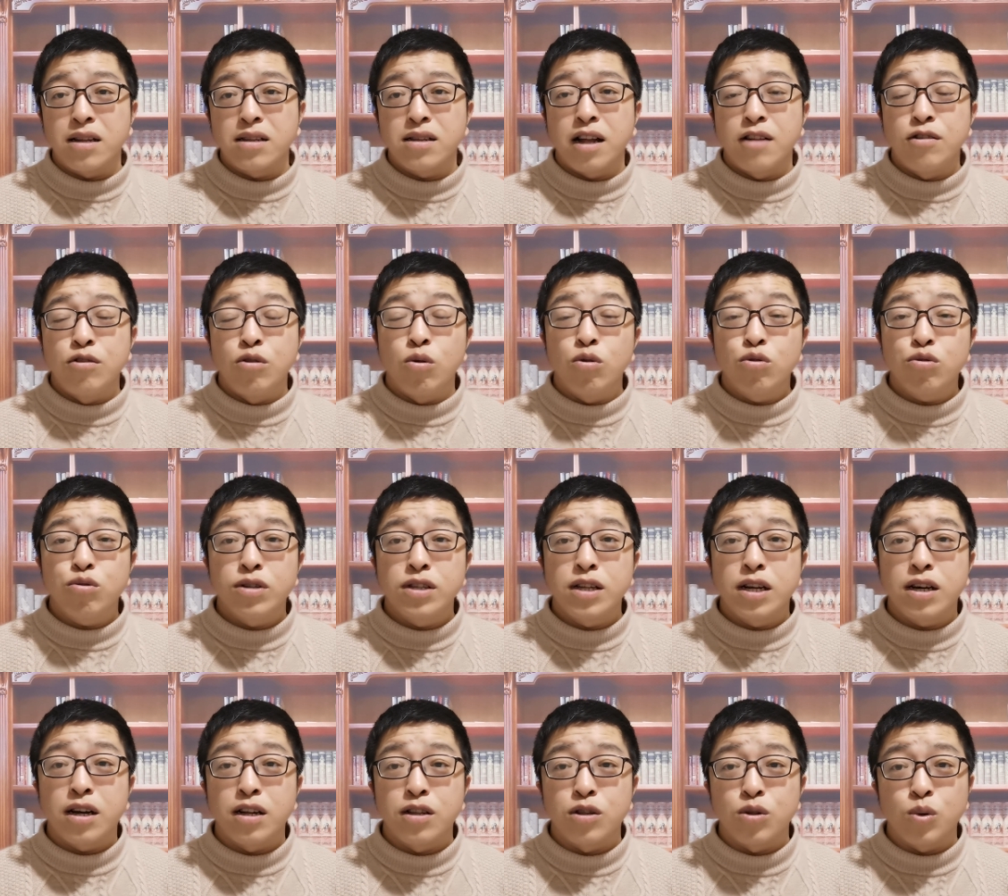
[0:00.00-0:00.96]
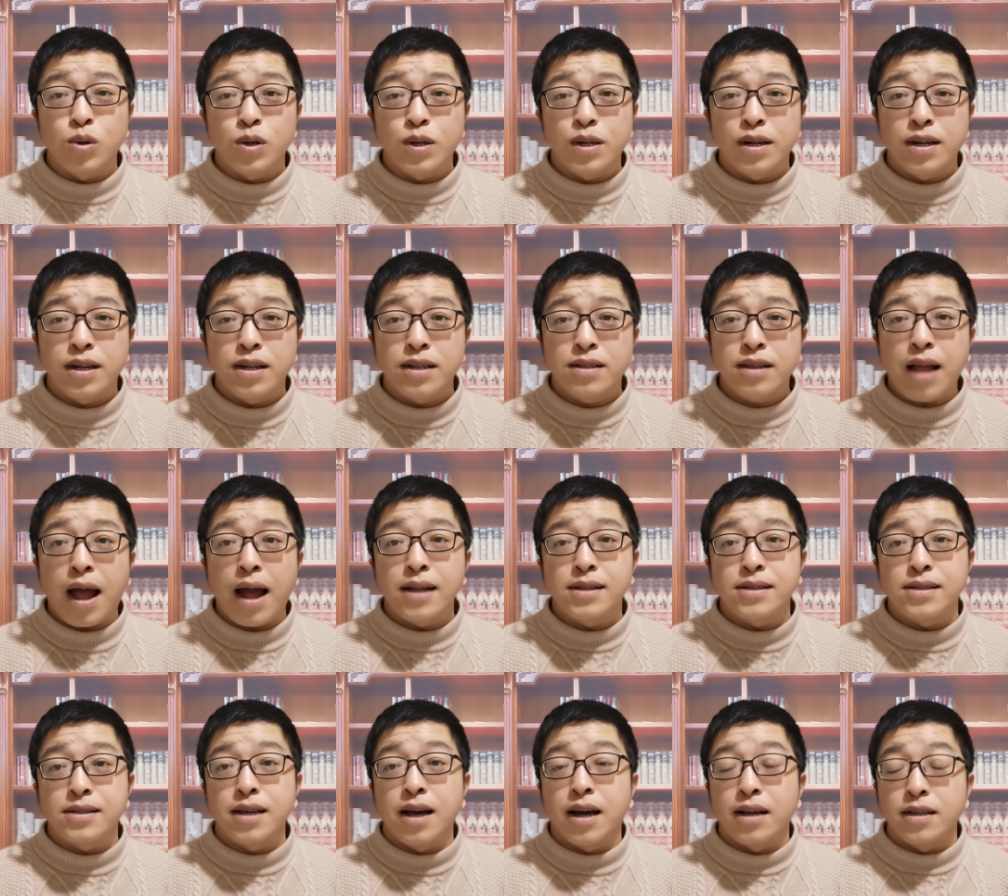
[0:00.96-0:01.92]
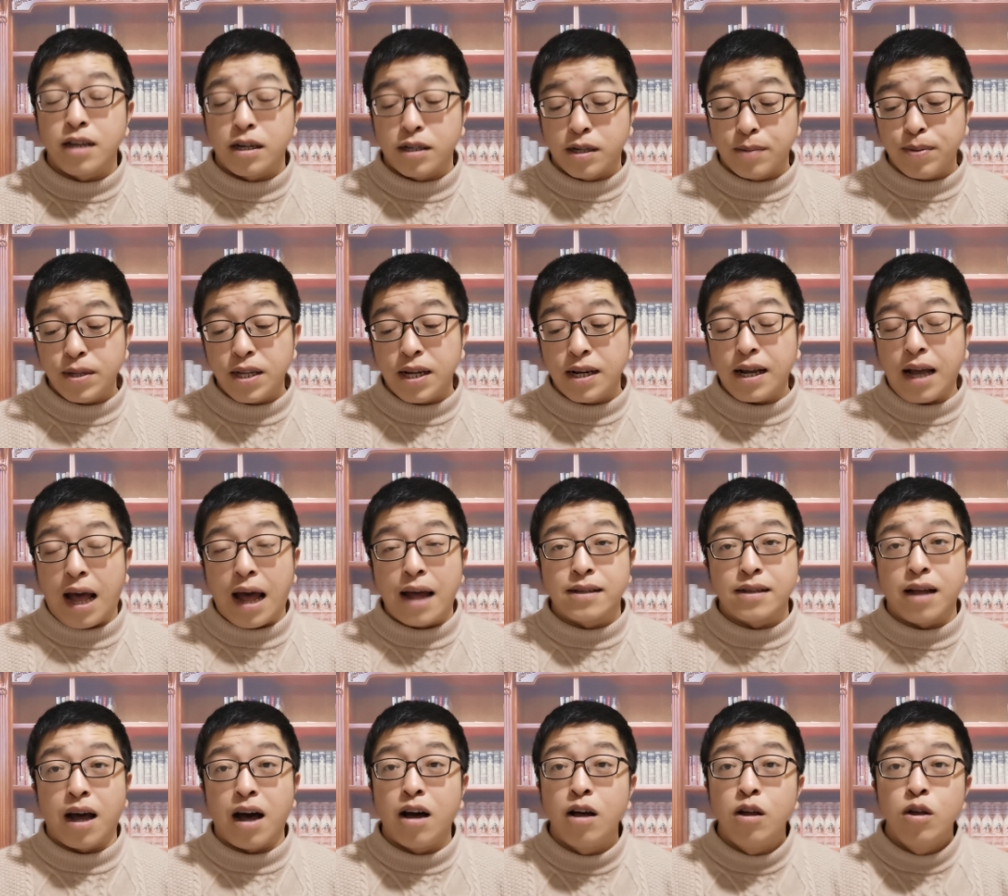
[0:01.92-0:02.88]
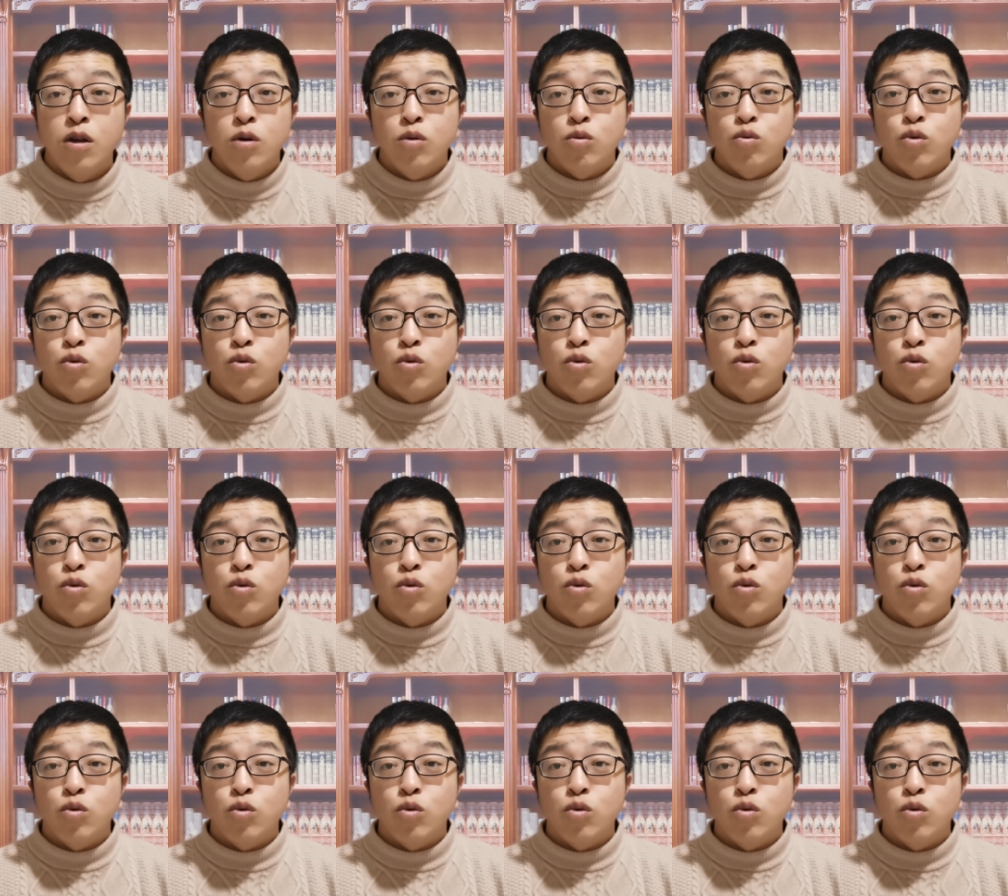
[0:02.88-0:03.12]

那农村的很多大集啊，也是不能赶的。